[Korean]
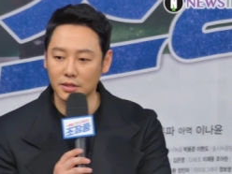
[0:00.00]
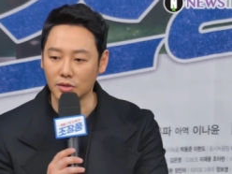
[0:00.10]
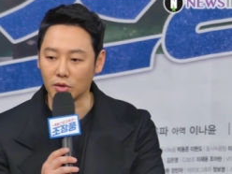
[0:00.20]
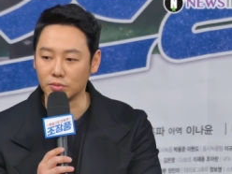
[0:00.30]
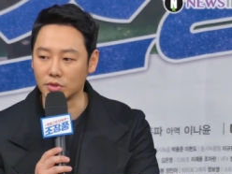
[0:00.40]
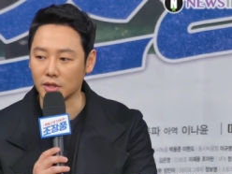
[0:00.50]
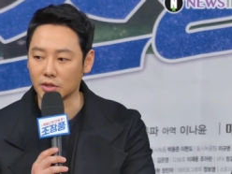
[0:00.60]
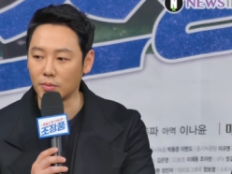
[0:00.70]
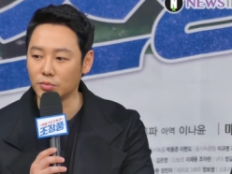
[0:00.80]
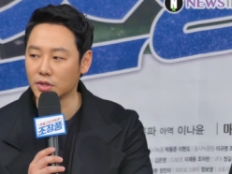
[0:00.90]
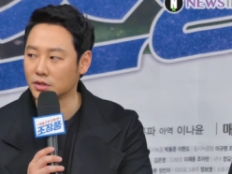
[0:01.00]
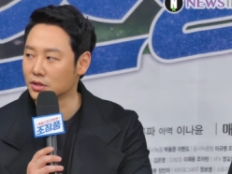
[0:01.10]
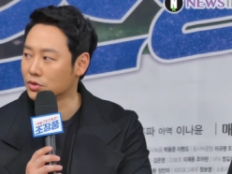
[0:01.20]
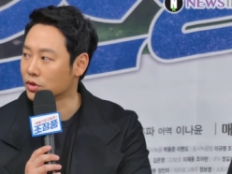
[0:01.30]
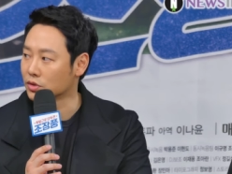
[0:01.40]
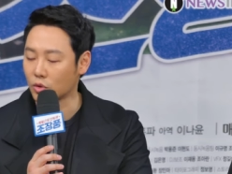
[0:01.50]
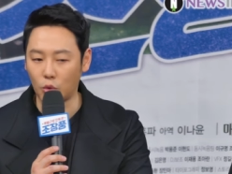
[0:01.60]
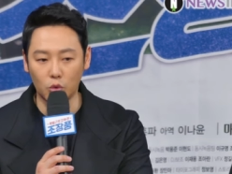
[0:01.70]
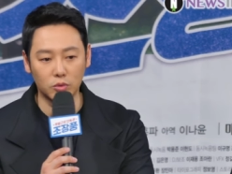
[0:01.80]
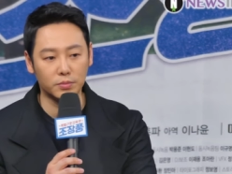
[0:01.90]
여러분들에게 선물해드리기 위해서
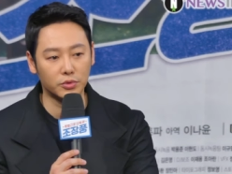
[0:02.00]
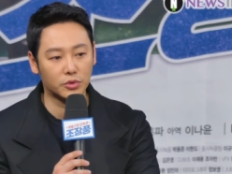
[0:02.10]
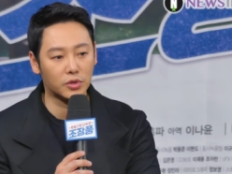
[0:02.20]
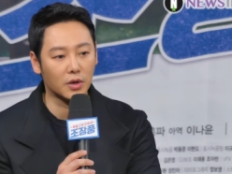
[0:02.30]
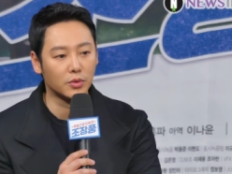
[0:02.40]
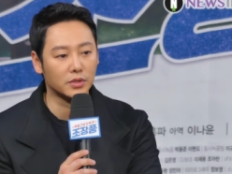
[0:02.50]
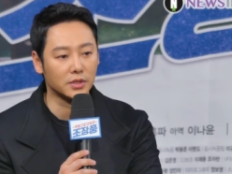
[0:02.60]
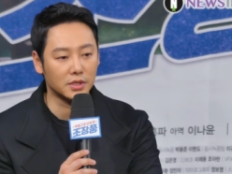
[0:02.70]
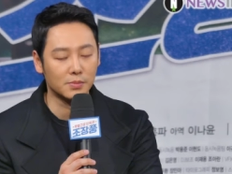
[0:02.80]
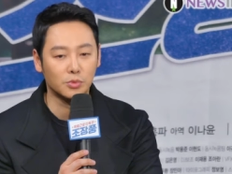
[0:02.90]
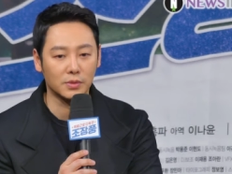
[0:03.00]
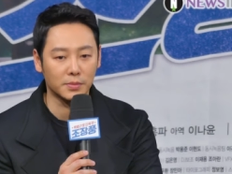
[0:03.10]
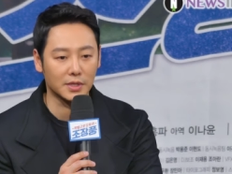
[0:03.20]
고군분투하고 있는 분입니다.